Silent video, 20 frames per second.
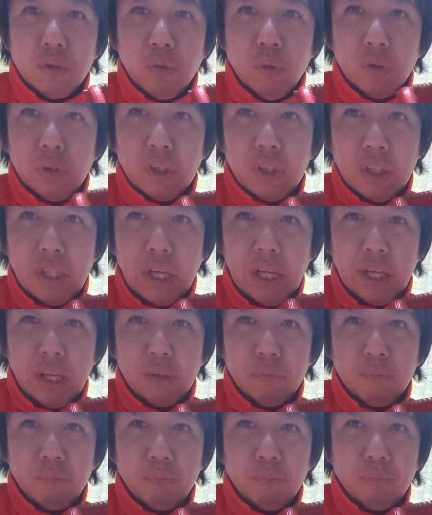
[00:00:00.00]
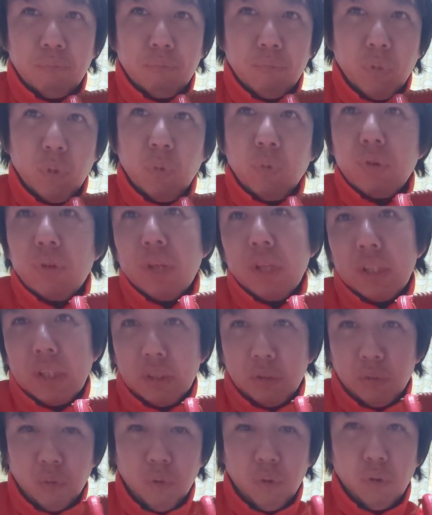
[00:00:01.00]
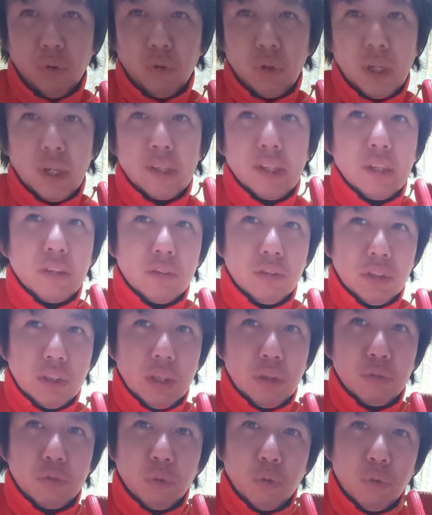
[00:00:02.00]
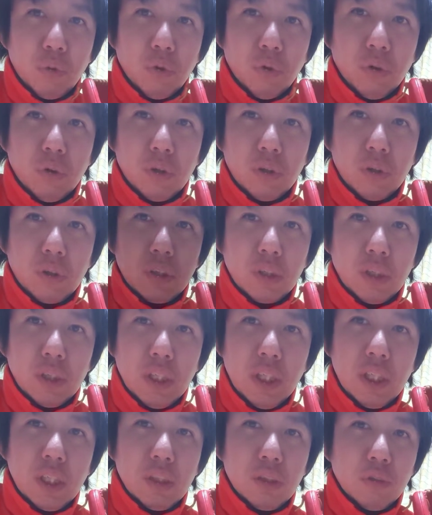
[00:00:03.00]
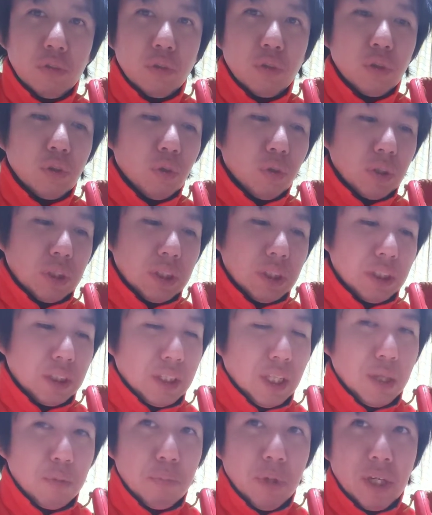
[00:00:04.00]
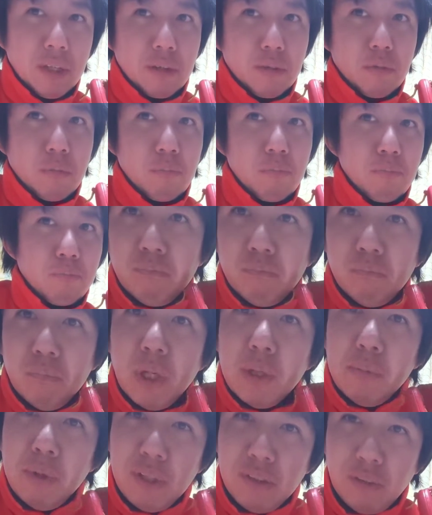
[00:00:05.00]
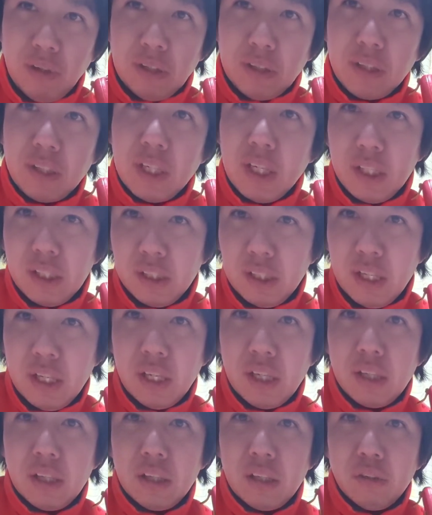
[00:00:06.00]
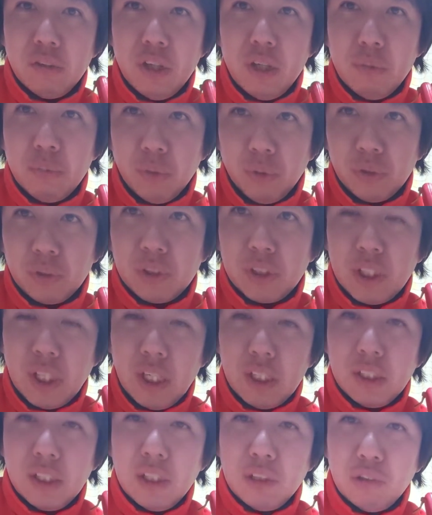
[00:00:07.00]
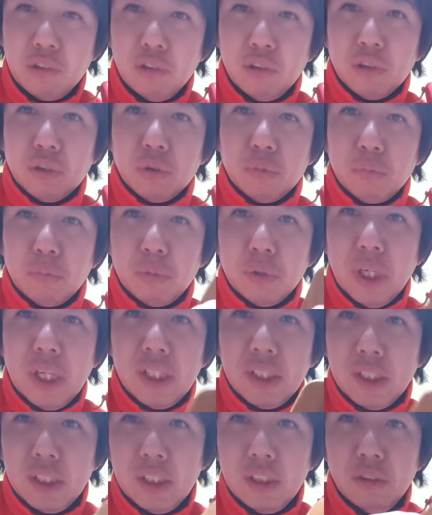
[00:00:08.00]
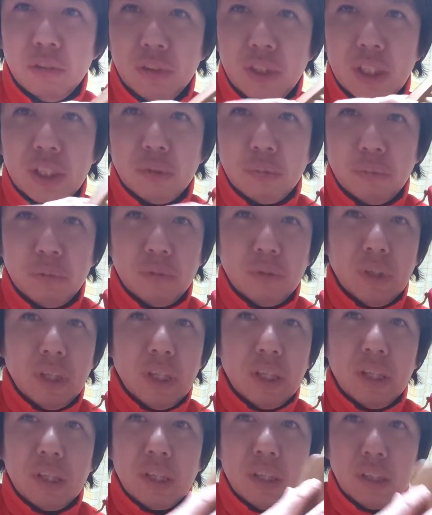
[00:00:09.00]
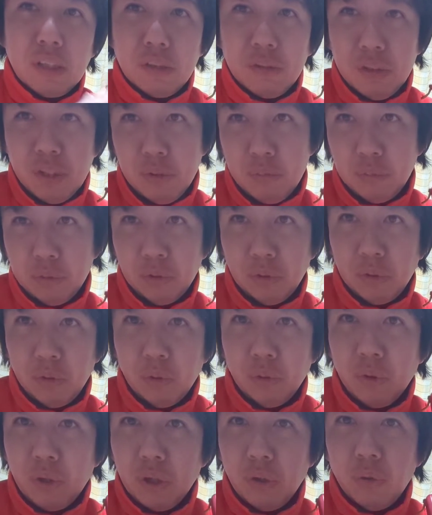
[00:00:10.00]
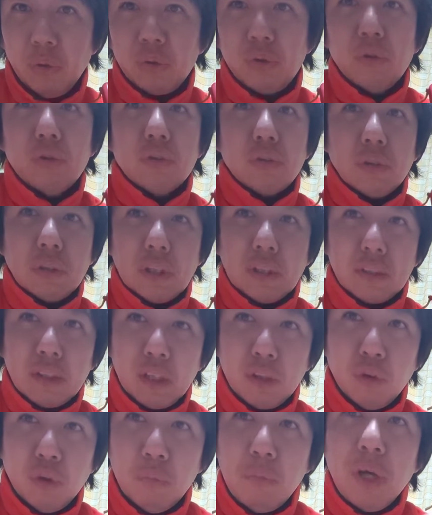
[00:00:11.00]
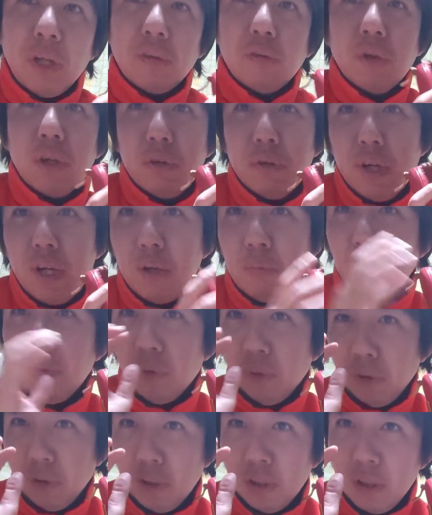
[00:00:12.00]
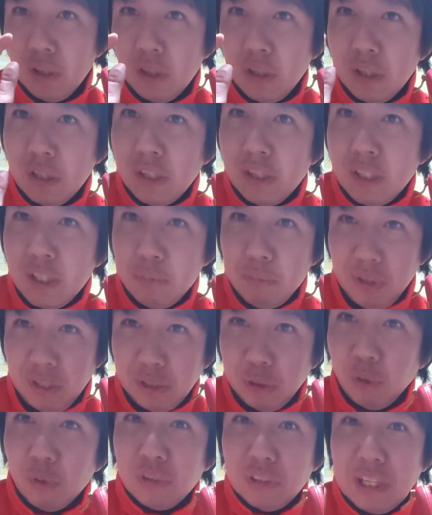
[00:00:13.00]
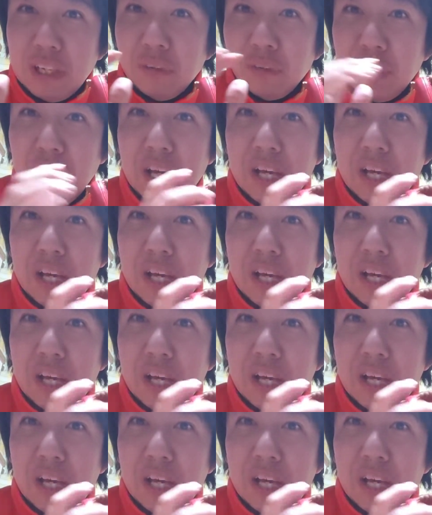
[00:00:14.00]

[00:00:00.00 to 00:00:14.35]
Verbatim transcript: 取って擦れたところ、かさついてるところに塗るようにしています。まあ、まずは使ってグラブを使ってすぐブラッシングで自分はグラブの汚れを落とすんですけど、まあそれはもう今夜なの